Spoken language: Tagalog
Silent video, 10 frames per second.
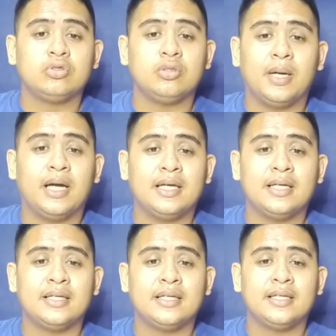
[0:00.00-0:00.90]
Diba?
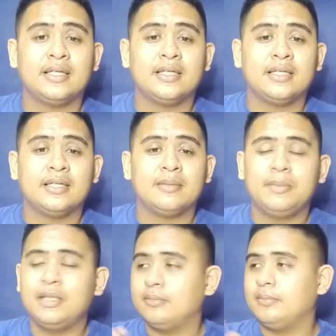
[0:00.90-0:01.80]

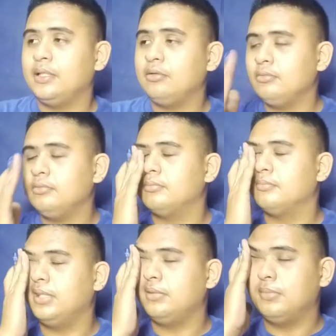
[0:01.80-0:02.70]
Mer merong,
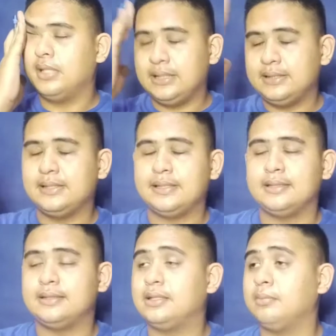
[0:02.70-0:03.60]
merong mga
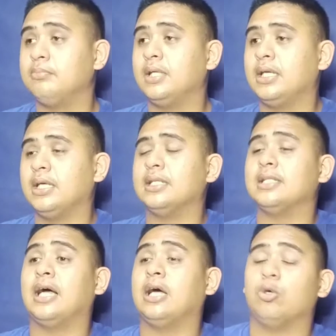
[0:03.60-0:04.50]
insensitive talaga na
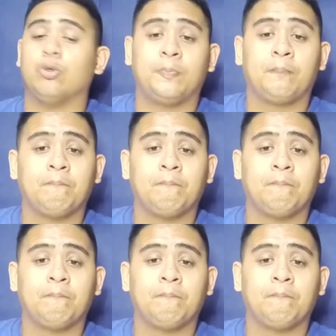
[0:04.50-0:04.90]
tao,